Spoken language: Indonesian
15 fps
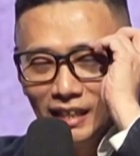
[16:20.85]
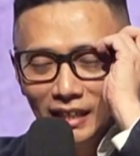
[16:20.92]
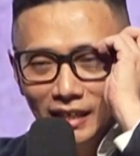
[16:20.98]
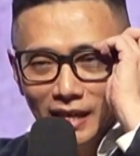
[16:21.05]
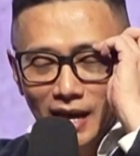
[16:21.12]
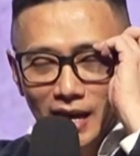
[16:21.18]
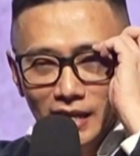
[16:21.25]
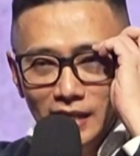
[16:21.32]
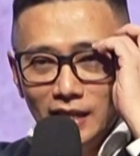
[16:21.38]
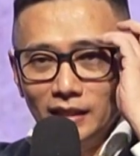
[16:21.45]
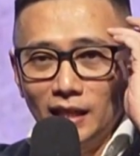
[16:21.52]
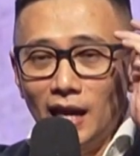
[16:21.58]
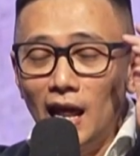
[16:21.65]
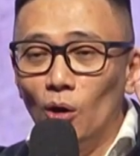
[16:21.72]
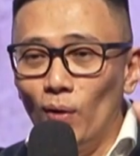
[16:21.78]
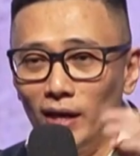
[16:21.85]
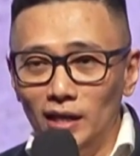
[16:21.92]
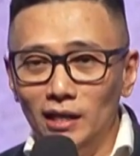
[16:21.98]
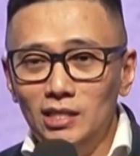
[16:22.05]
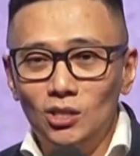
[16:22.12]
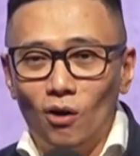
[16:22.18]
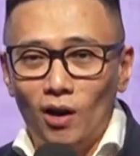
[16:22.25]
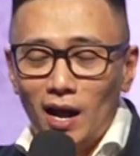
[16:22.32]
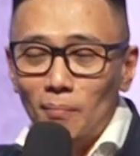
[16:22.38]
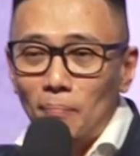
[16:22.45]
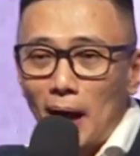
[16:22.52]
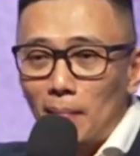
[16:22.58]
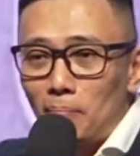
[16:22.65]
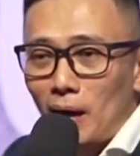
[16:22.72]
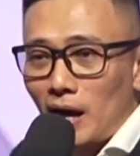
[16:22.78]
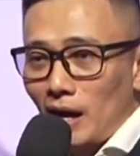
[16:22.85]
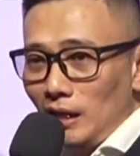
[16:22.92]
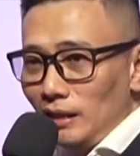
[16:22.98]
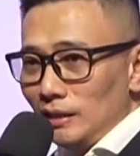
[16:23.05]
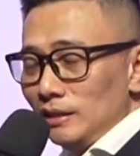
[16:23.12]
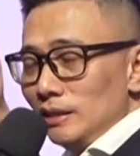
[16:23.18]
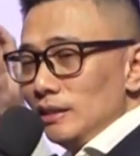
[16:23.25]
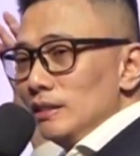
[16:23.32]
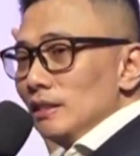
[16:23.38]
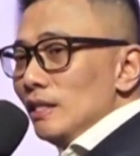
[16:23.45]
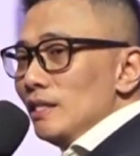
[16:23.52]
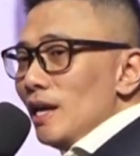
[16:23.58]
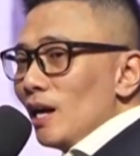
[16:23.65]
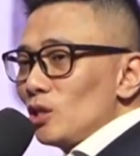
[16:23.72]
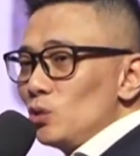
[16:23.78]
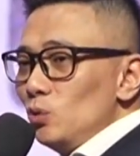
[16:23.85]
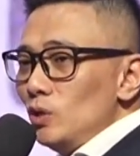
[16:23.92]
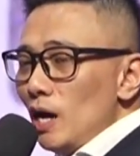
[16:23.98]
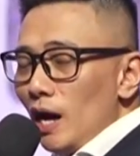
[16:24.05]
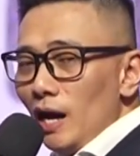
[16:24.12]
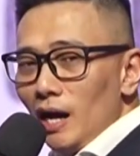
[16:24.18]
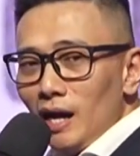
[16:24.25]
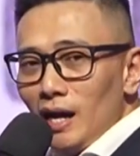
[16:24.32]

Ya, ini keterlaluan. Ini seorang papa yang sudah